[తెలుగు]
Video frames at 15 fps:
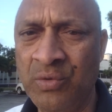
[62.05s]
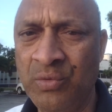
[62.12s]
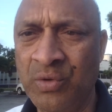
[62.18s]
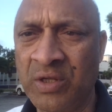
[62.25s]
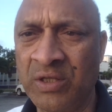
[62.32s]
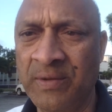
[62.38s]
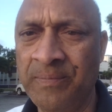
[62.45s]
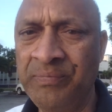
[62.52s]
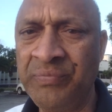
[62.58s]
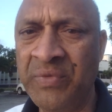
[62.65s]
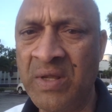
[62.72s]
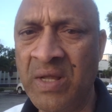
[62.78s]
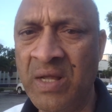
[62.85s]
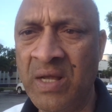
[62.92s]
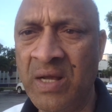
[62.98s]
ఉంటుంది
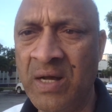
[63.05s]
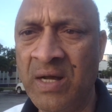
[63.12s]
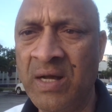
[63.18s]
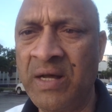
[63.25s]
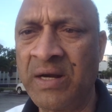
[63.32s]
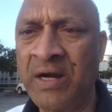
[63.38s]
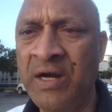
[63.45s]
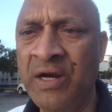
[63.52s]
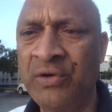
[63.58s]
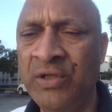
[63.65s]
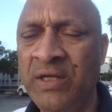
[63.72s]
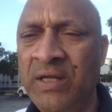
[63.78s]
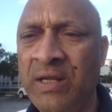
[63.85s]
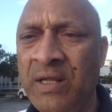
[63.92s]
రెండవది